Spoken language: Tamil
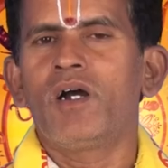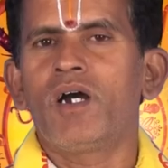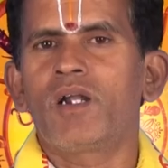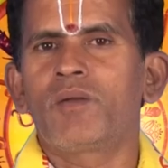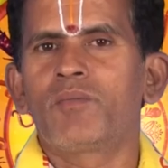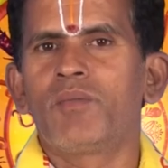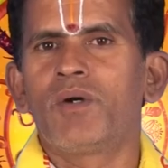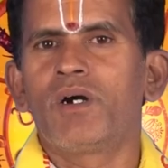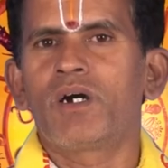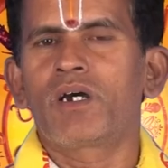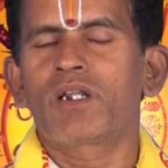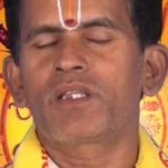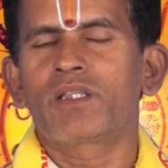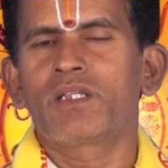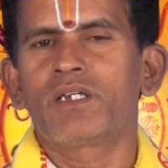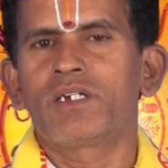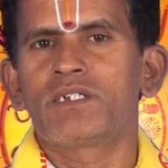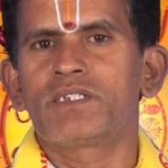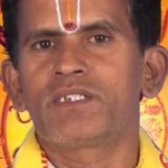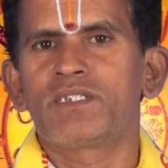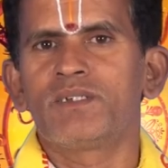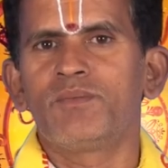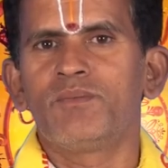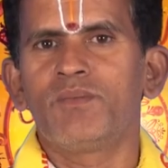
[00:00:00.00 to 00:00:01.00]
அன்பார்ந்த
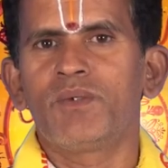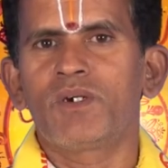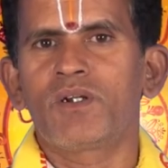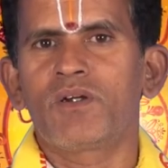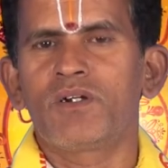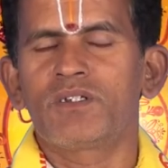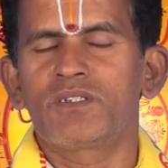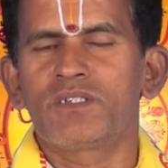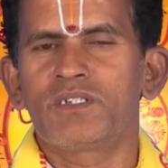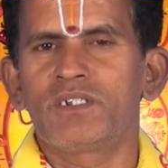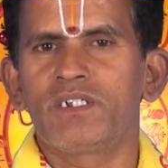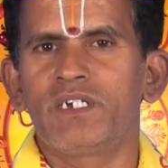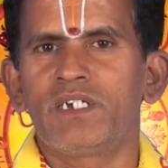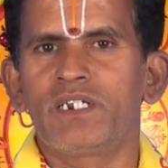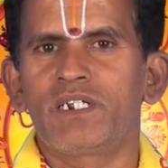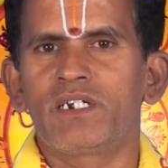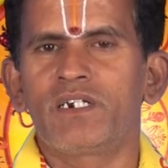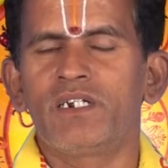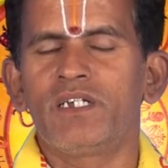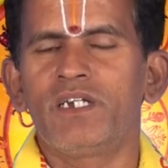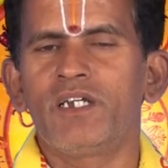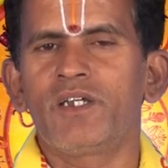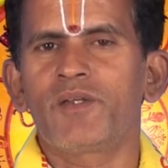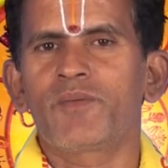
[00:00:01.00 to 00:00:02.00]

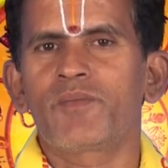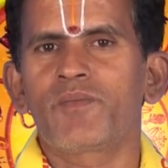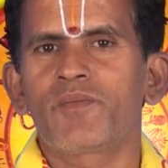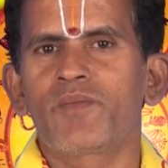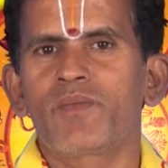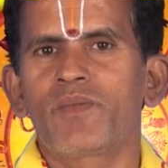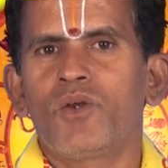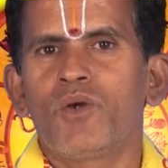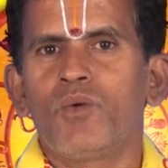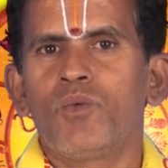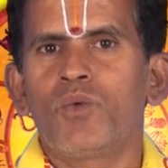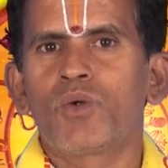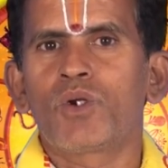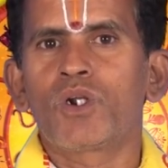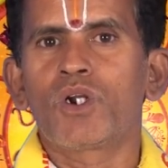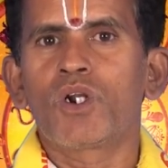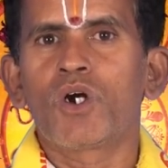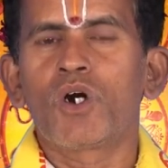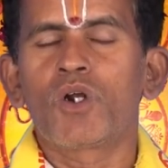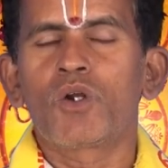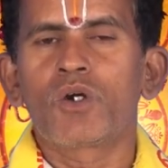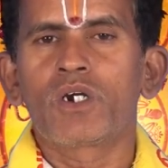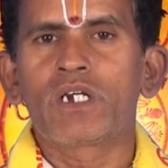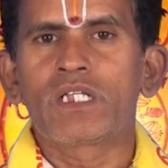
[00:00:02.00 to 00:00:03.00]
சிம்மராசினியர்களே உடல்
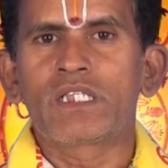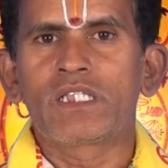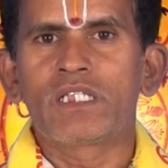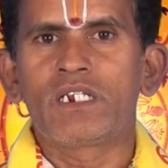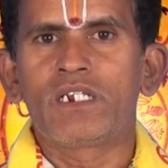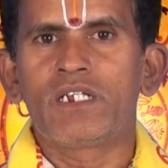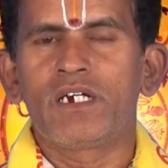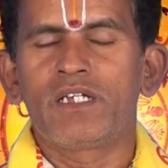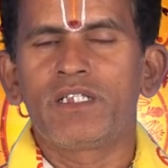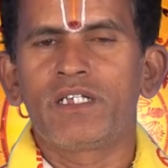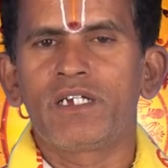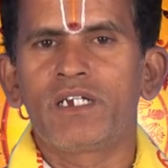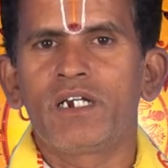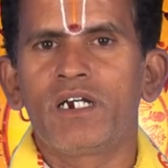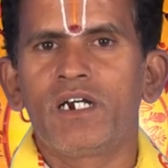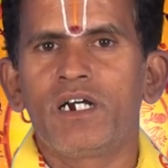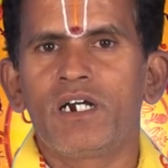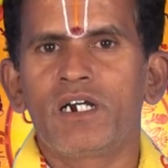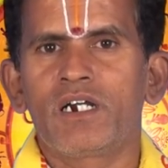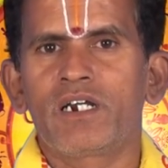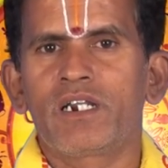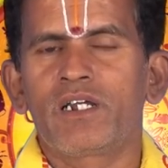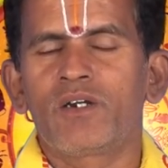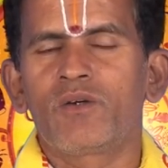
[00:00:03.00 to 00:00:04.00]
ஆரோக்கியத்தில் அதிக
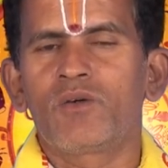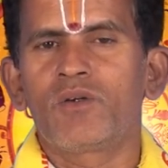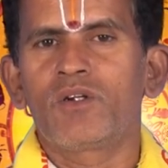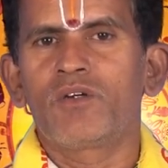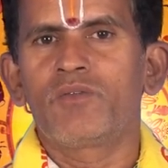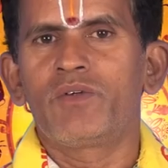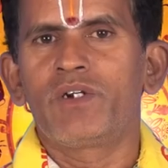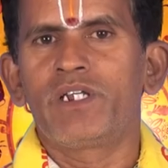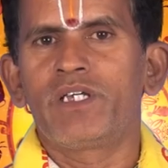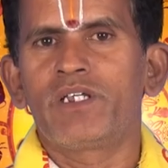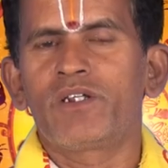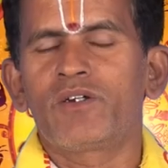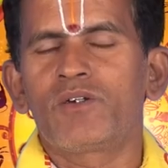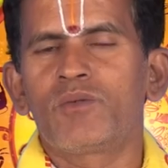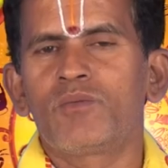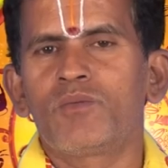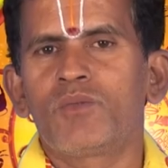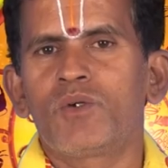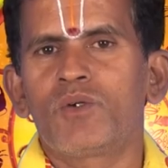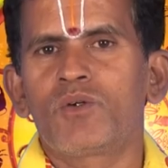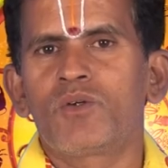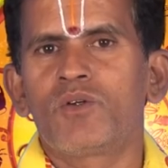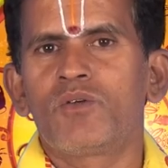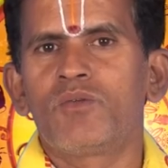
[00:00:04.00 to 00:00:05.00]
அக்கறை கொள்ள வேண்டியிருக்கும்
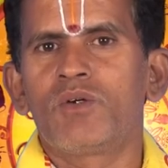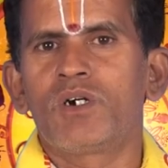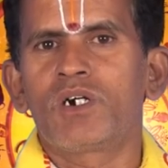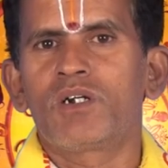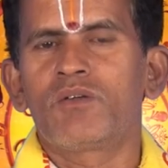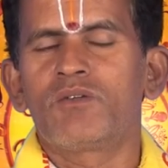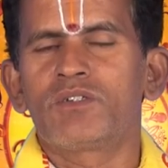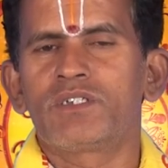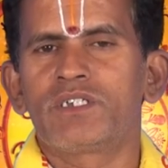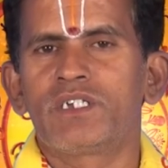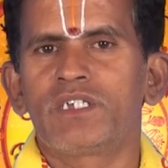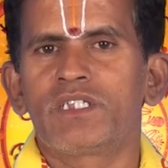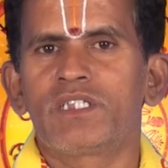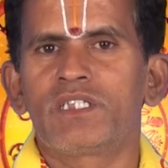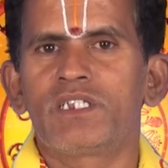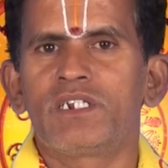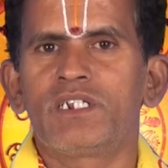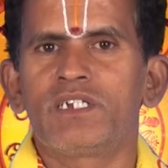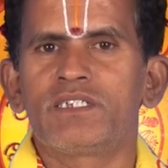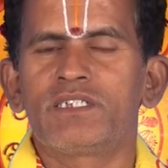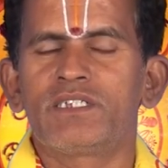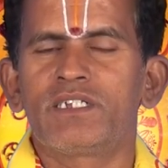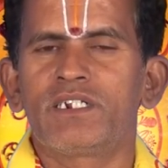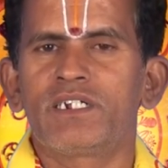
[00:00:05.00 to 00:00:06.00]
பொருட்கள் வாங்கல்
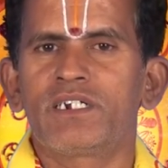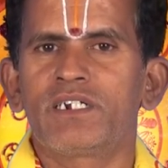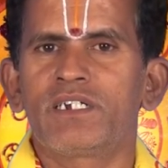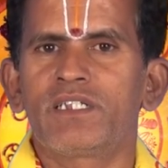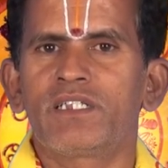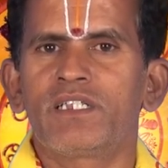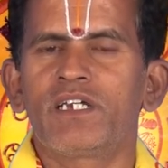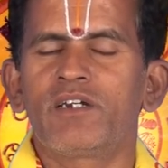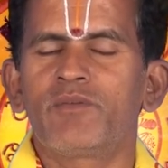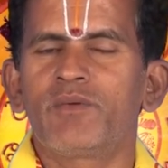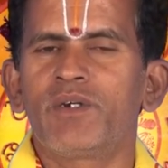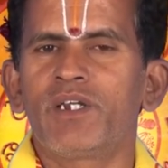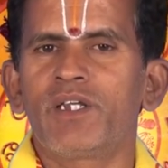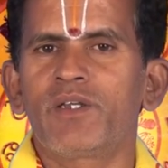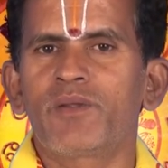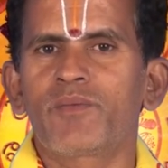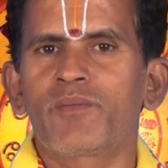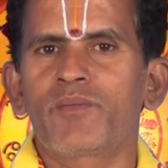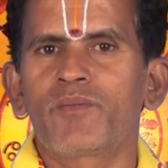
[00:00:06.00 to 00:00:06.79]
விஷயத்தில் எச்சரிக்கை தேவை